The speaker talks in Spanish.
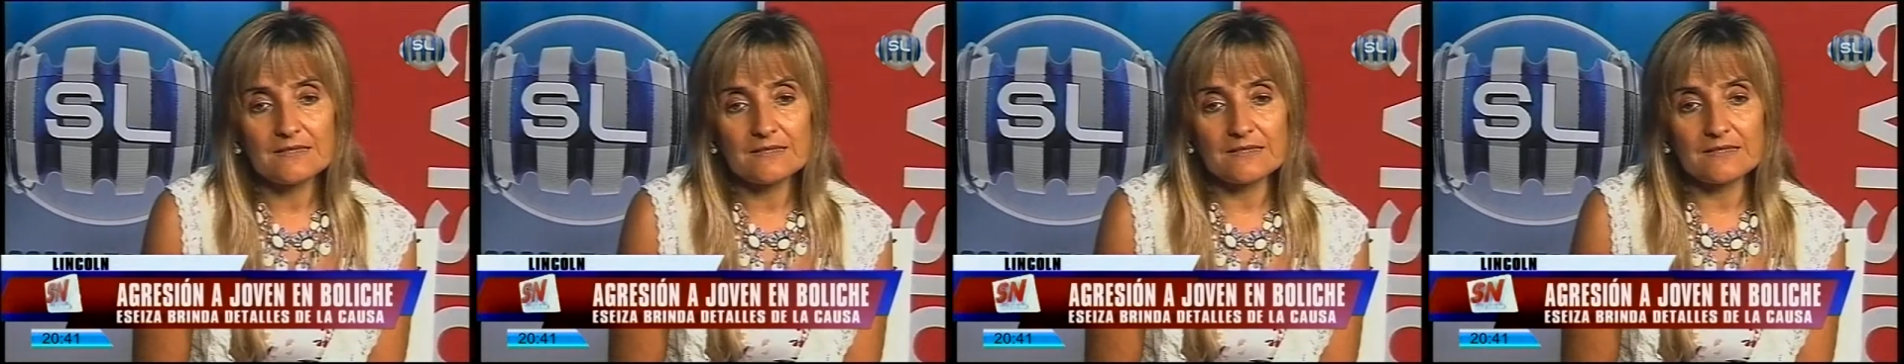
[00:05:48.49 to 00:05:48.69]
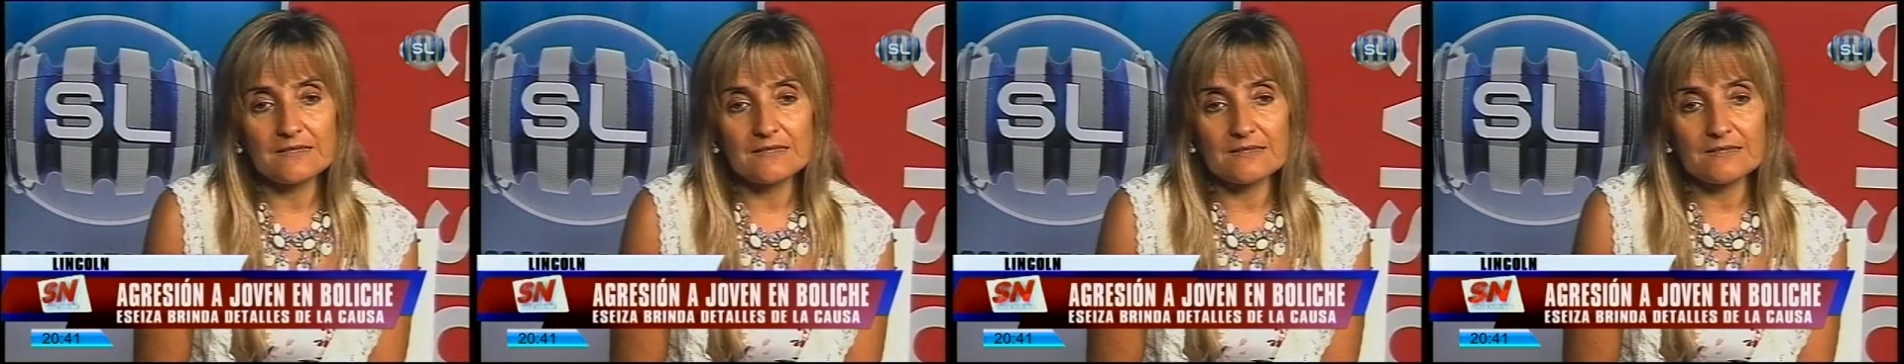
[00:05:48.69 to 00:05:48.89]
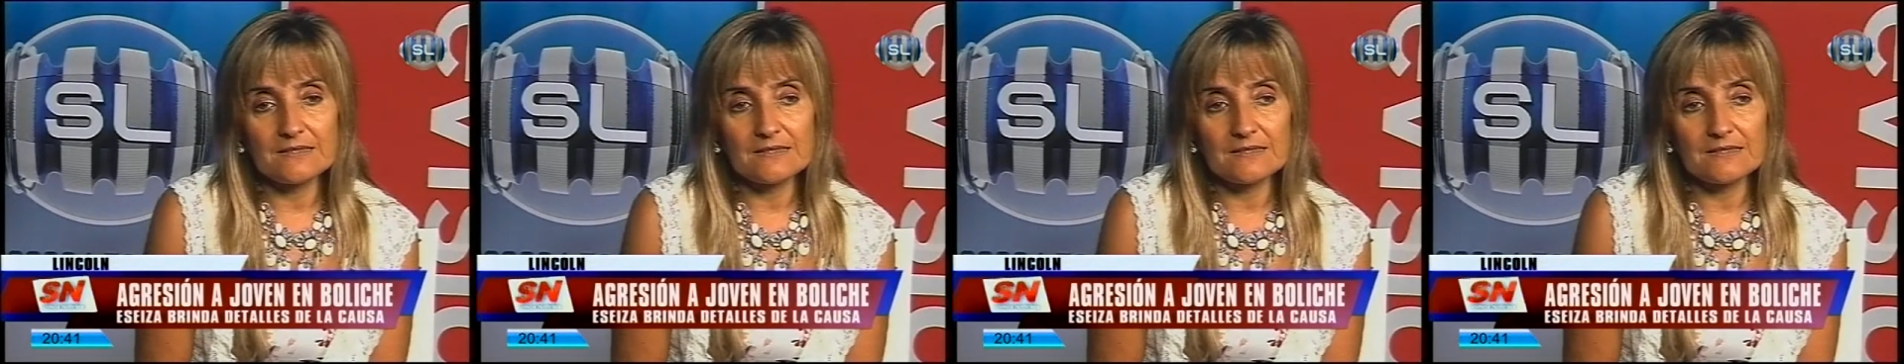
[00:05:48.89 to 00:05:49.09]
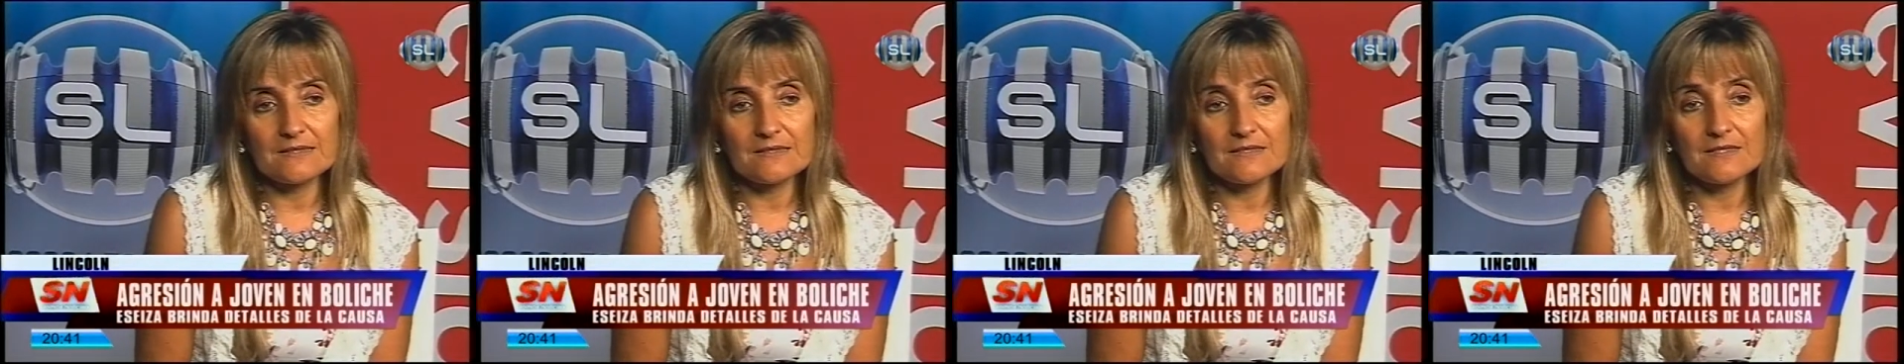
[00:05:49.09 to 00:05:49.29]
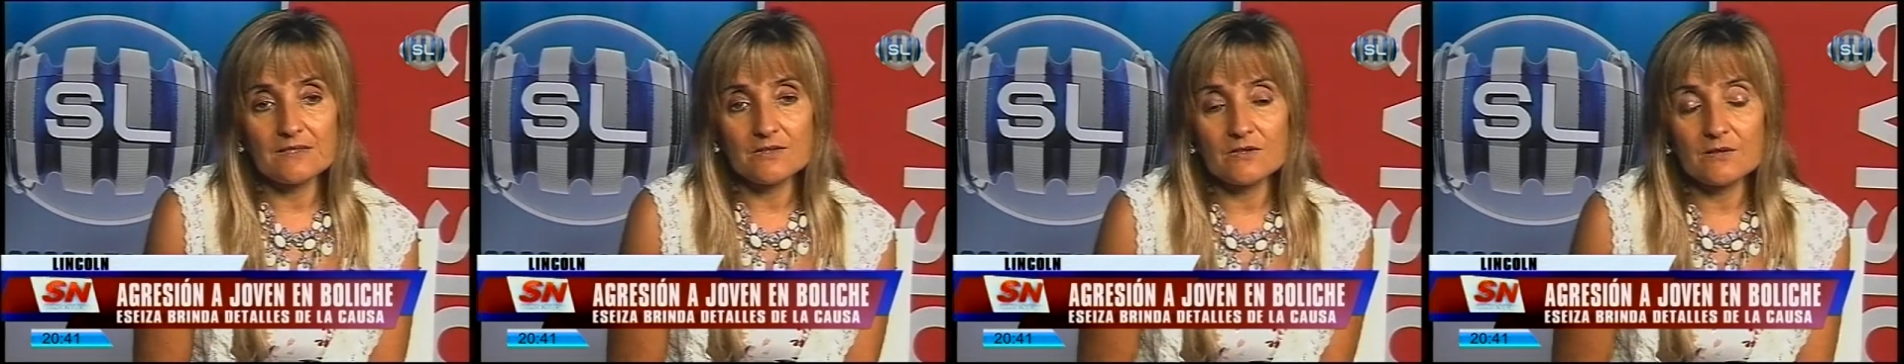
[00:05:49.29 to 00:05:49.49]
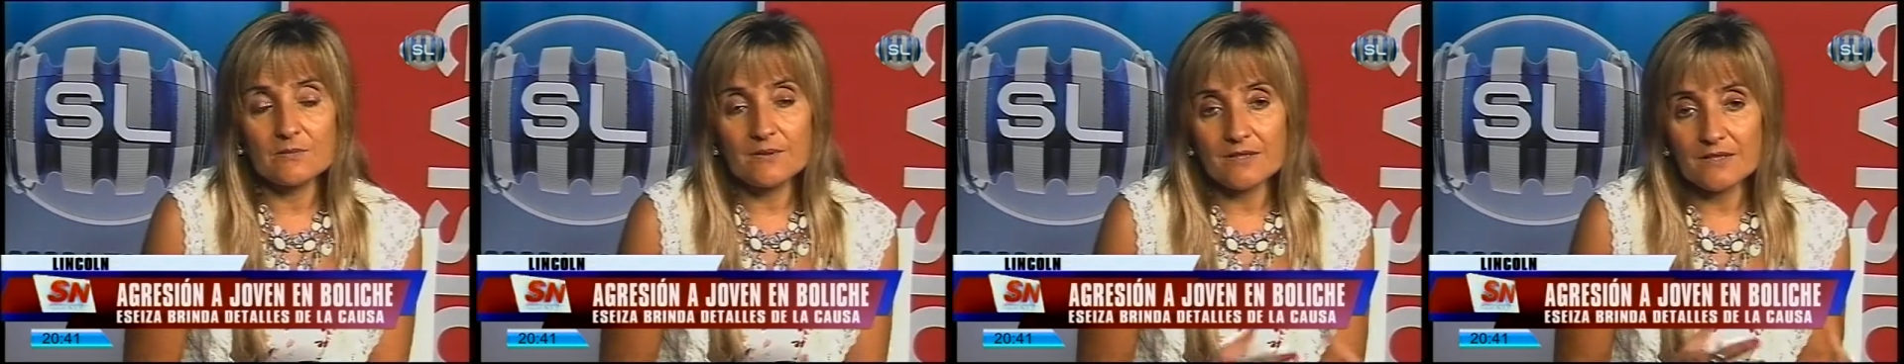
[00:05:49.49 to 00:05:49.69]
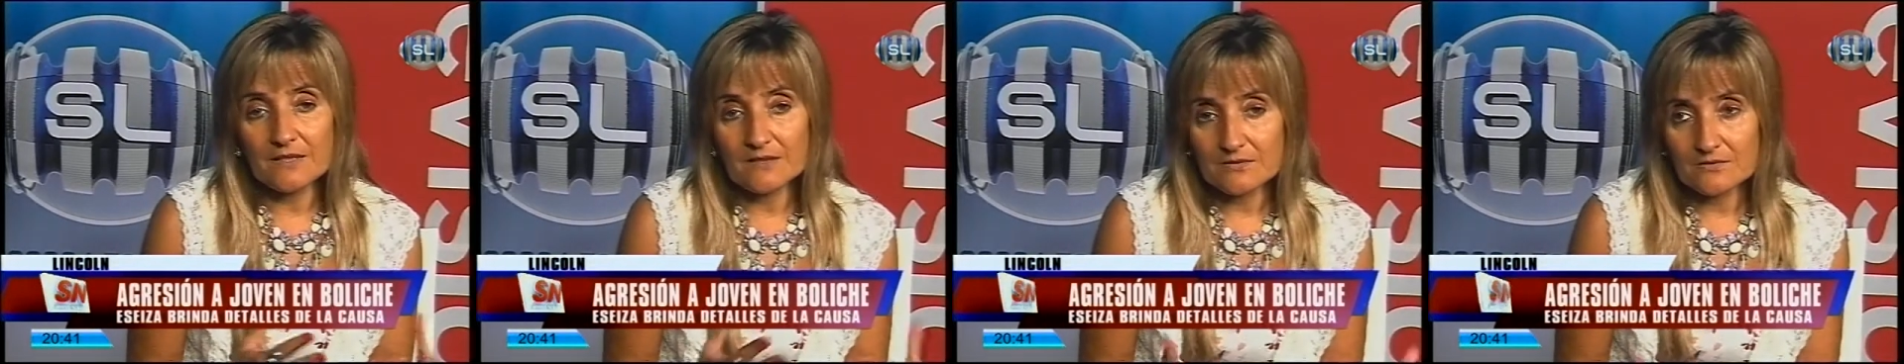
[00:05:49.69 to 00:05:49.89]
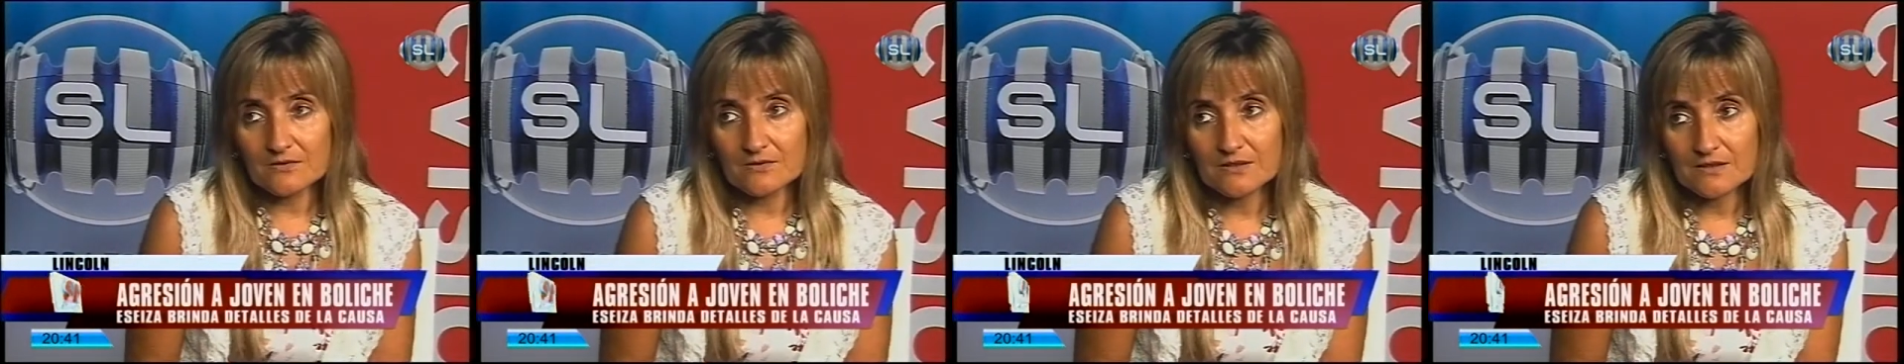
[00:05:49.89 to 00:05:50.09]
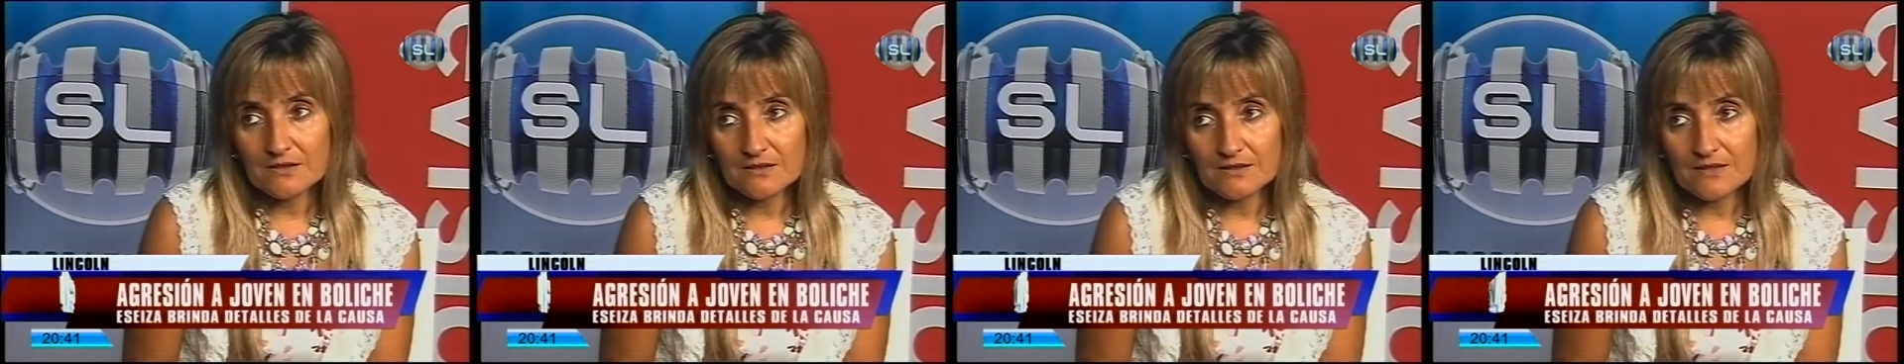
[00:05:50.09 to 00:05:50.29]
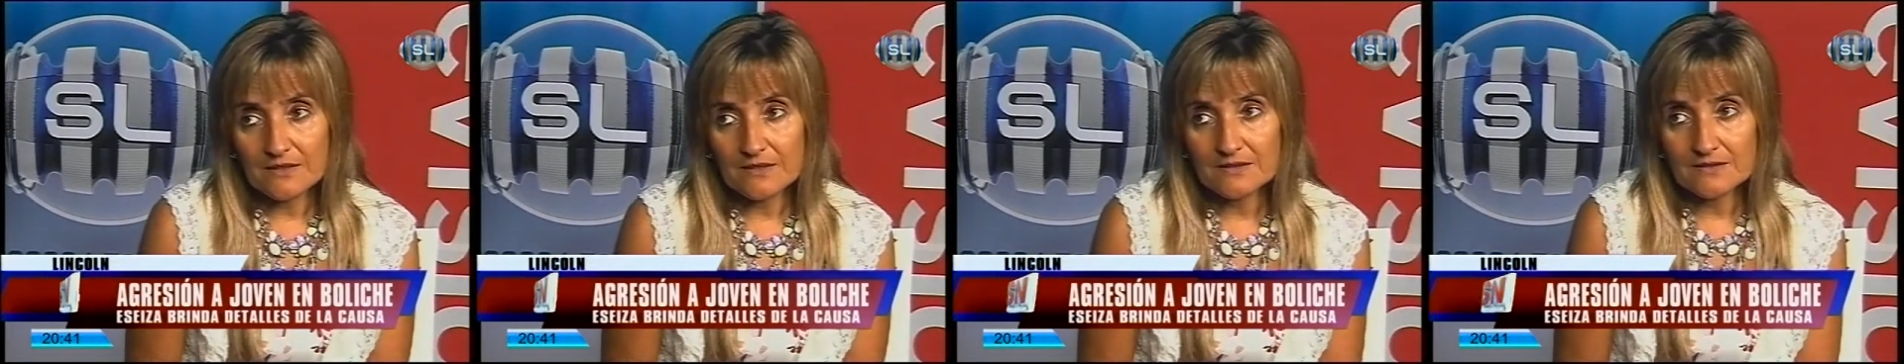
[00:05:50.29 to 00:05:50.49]
Eh, y no olvidarnos de
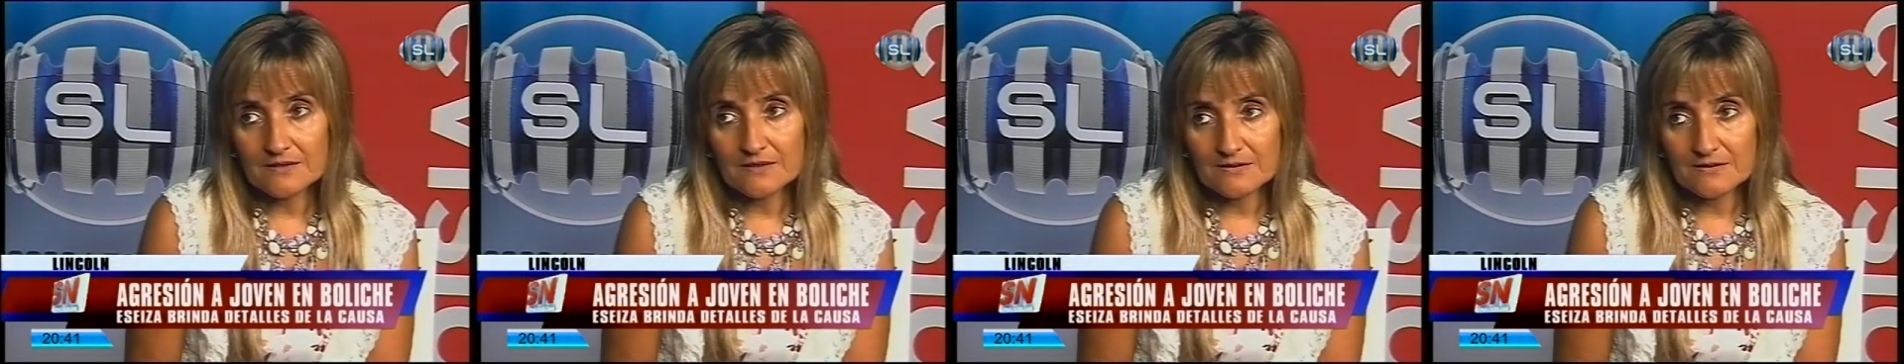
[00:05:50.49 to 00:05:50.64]
esta,